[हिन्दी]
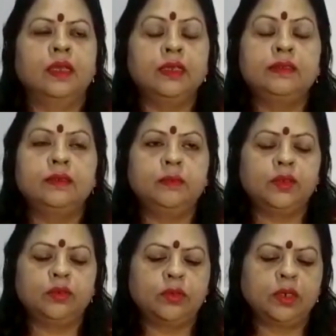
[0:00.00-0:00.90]
हिज्र में
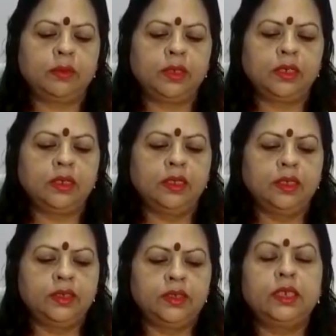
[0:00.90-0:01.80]
तुम कभी
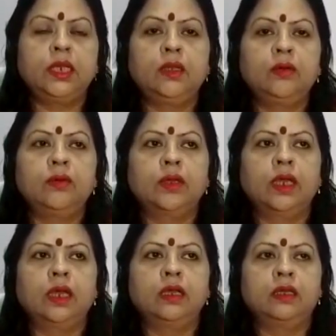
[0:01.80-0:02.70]
जले हो क्या